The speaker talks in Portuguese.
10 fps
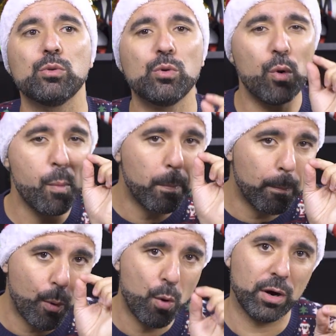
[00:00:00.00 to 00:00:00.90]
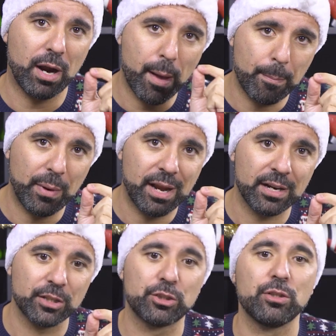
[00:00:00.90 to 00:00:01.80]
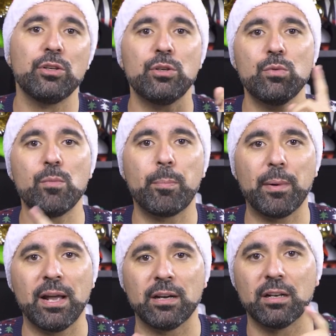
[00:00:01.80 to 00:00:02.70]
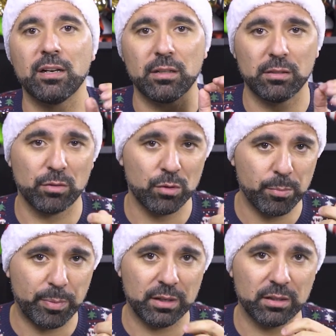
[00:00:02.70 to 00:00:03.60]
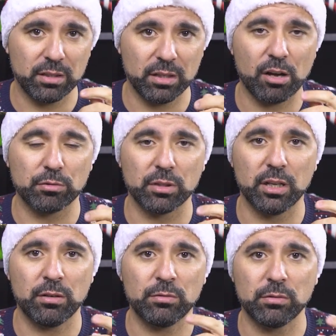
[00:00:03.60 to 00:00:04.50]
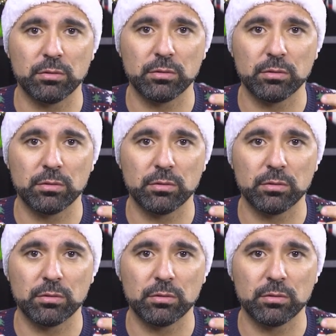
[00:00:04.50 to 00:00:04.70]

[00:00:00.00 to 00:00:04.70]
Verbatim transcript: Tu com um pouco apenas num pano, num pano de algodão,